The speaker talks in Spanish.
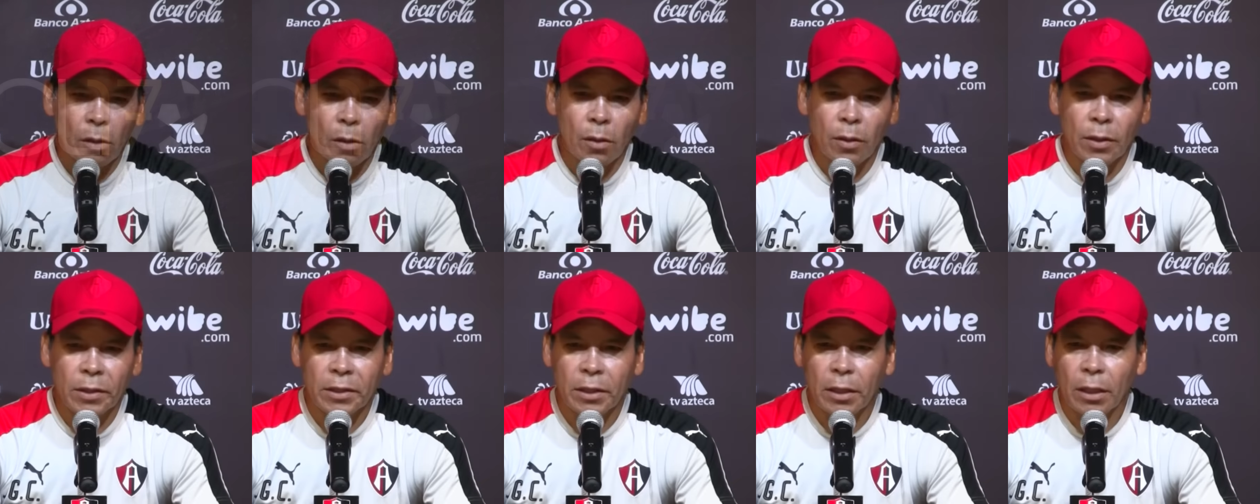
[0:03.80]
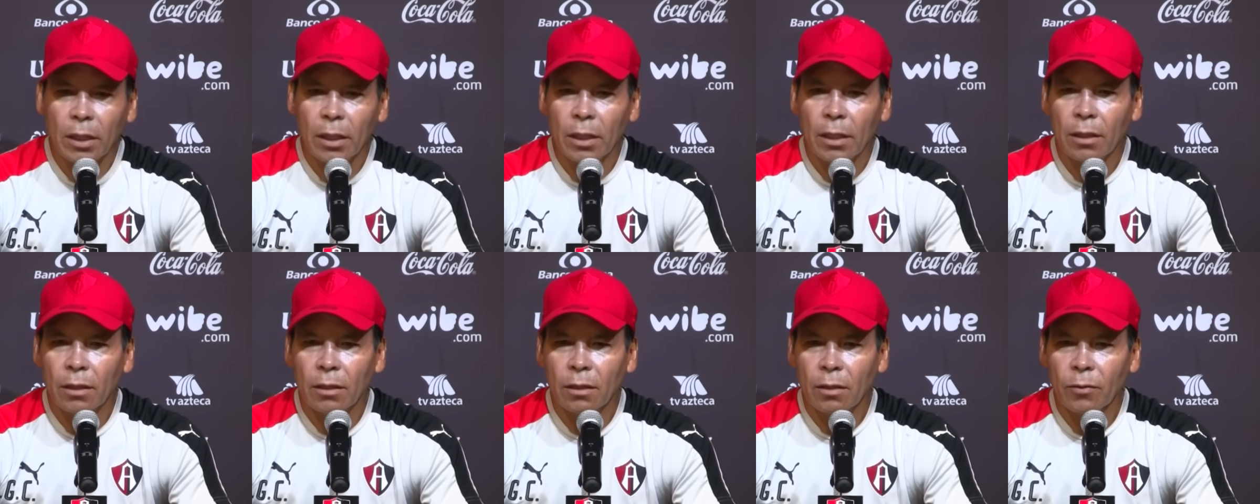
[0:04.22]
ahora sí
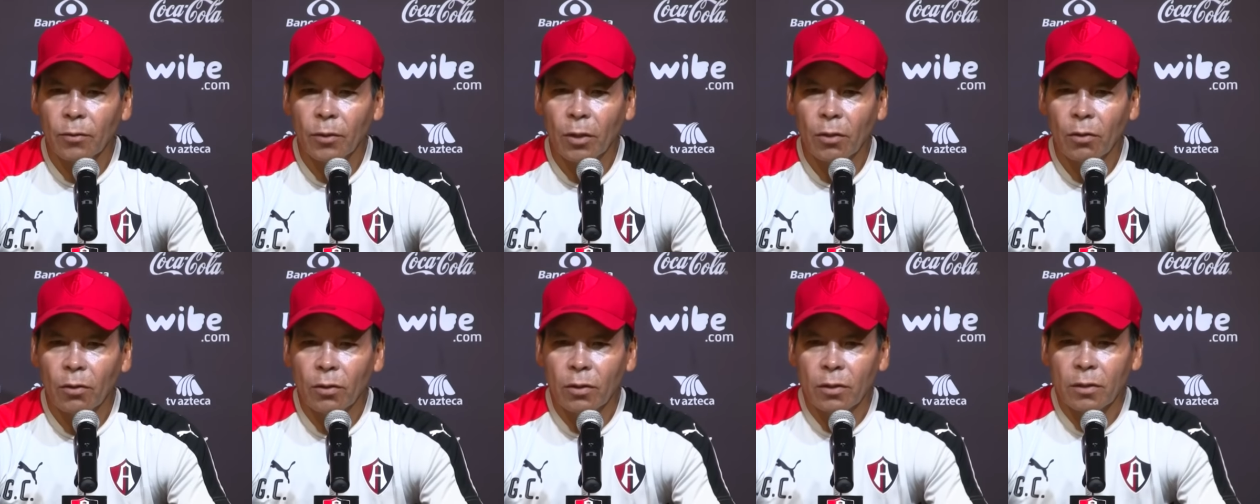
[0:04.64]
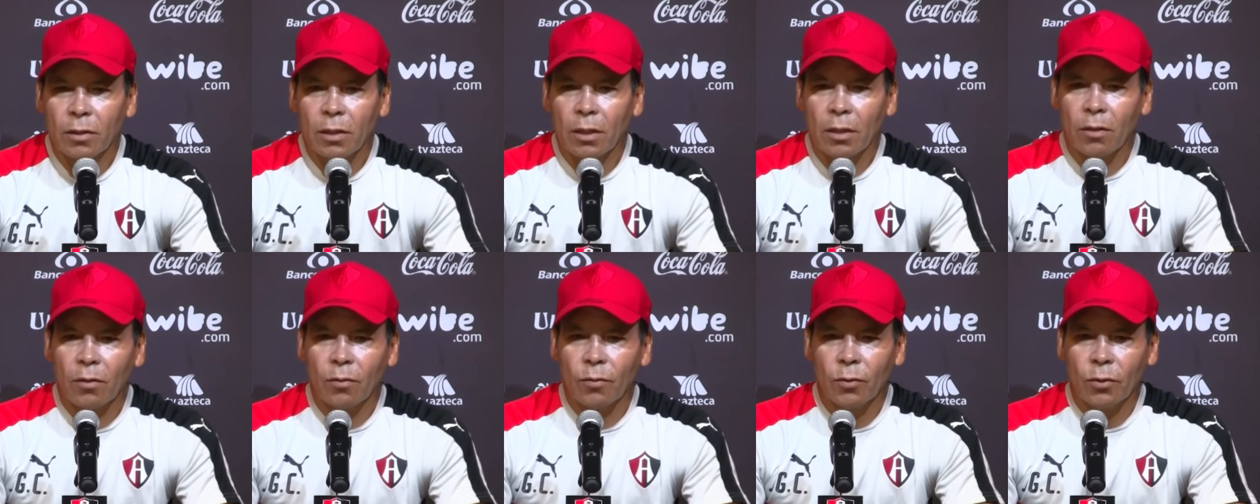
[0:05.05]
que te voy a
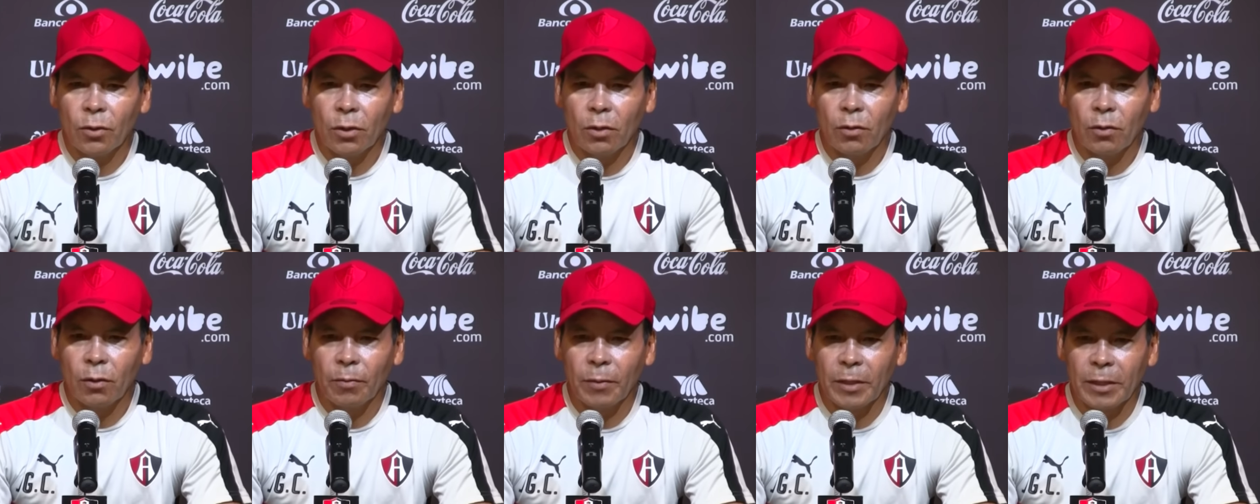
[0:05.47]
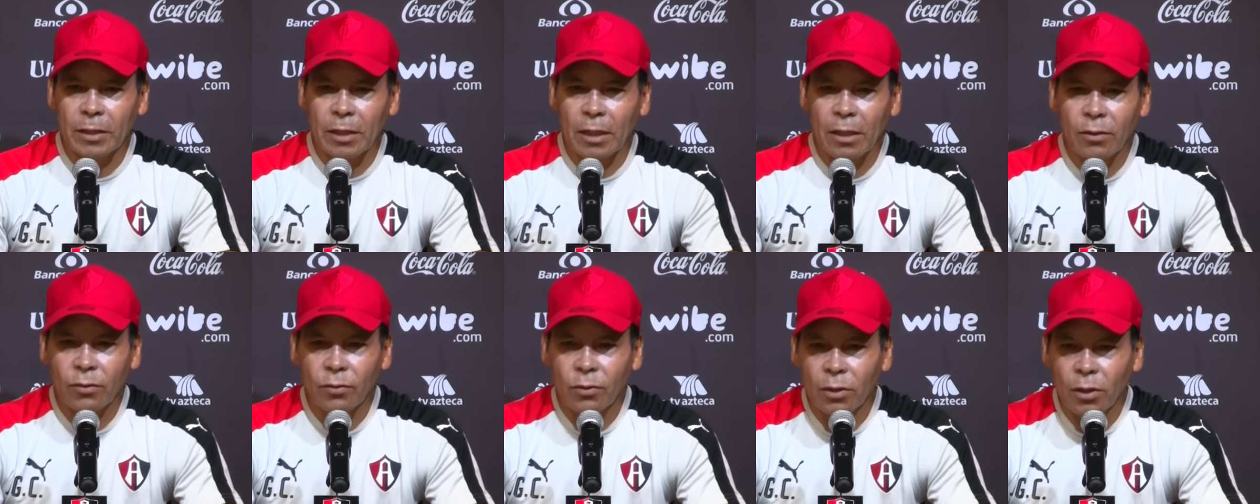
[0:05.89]
contestar como dijo el
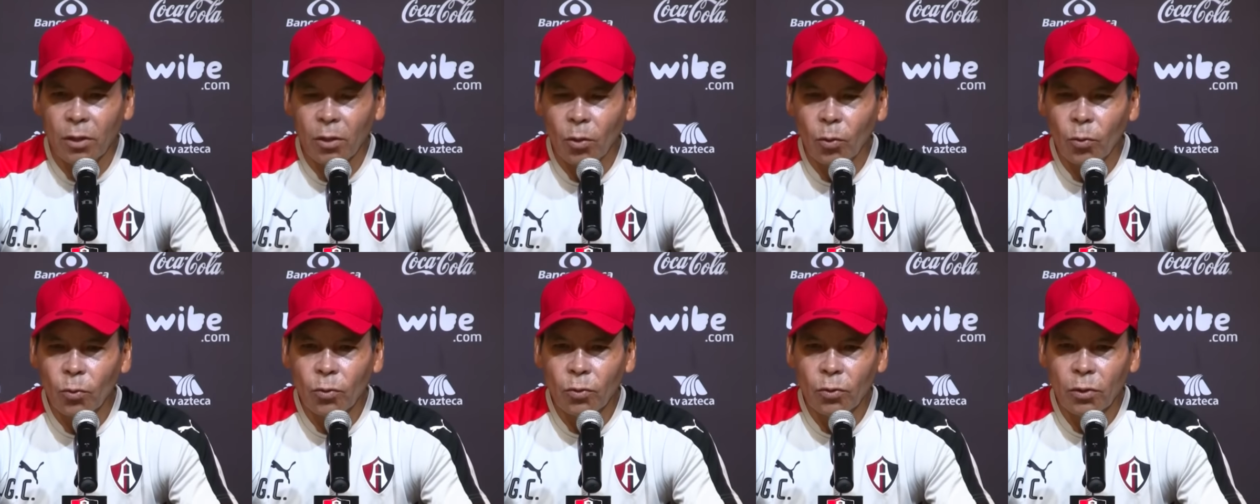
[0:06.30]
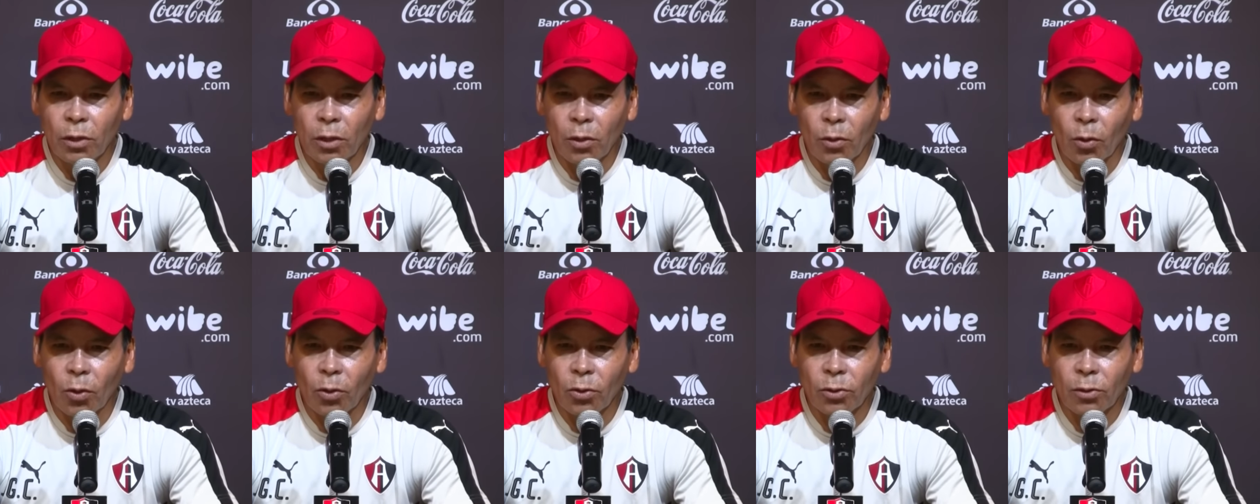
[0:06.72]
paisano, ni lo uno ni
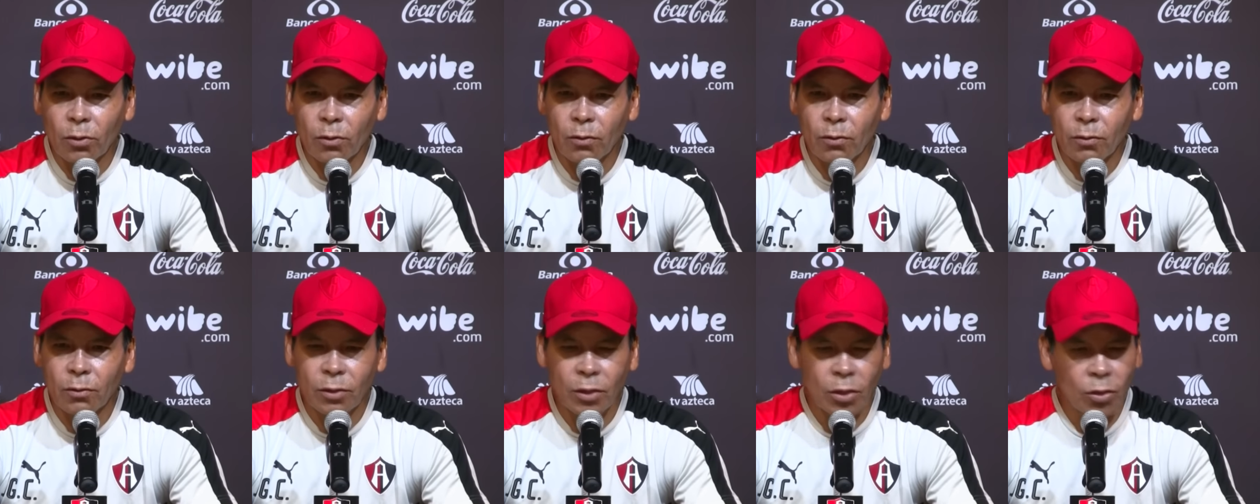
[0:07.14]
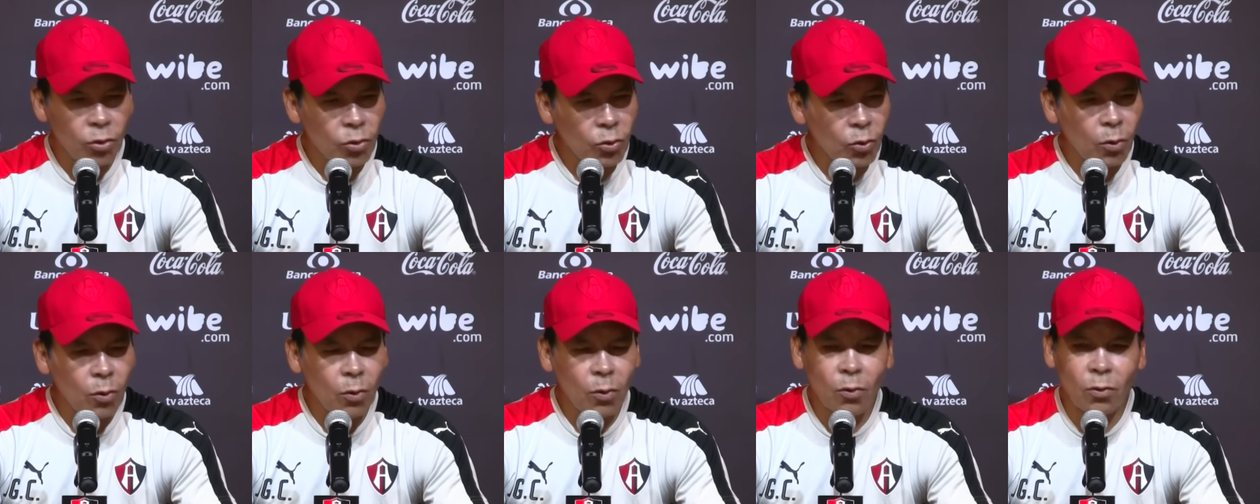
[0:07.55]
lo otro, sino
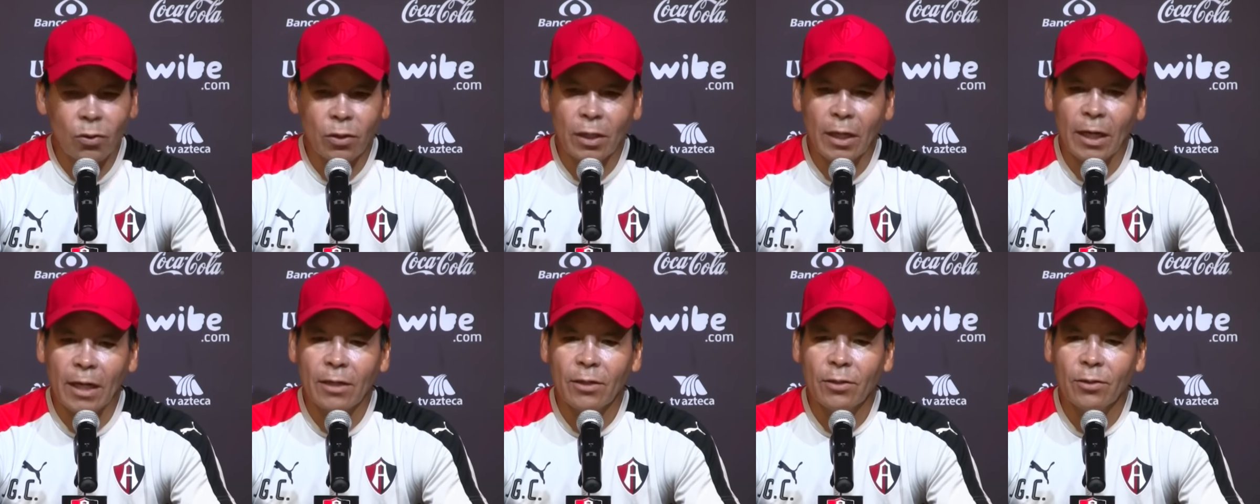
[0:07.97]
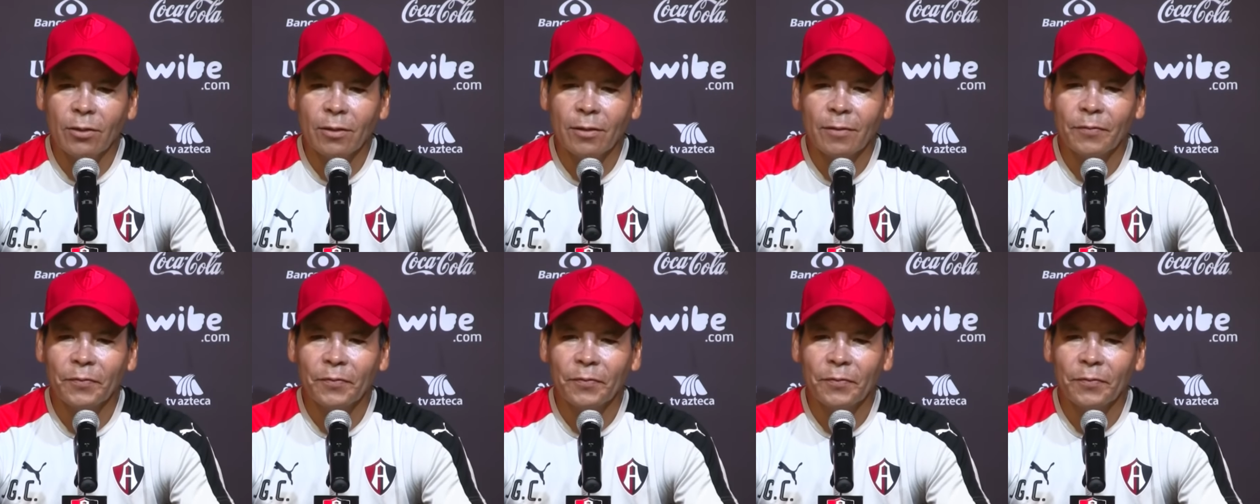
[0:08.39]
todo lo contrario.